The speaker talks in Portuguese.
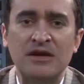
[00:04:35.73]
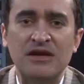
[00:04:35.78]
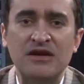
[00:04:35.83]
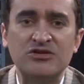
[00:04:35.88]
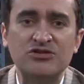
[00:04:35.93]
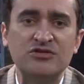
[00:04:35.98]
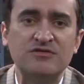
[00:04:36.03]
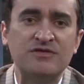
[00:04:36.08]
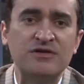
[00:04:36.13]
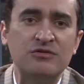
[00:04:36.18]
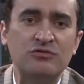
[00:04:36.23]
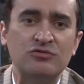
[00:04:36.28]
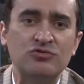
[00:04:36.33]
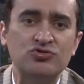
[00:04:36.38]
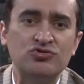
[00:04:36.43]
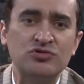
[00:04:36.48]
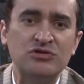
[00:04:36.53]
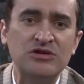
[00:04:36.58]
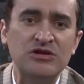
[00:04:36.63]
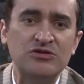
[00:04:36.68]
E este
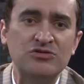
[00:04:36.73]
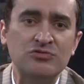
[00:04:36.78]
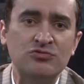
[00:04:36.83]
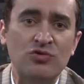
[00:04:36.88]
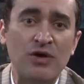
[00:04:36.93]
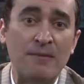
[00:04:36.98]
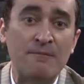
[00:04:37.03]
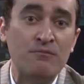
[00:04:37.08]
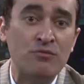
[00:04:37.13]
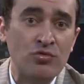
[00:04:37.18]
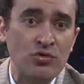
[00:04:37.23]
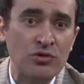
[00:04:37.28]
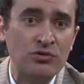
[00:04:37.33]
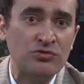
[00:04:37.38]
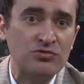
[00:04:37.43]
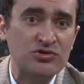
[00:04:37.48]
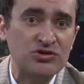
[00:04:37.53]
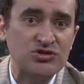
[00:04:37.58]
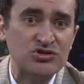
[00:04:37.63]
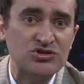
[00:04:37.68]
vínculo jurídico é
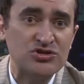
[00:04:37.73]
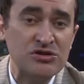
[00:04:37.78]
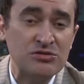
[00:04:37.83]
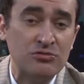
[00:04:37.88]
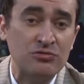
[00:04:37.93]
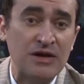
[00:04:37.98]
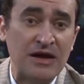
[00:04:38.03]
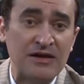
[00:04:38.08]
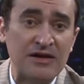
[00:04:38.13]
muito distinto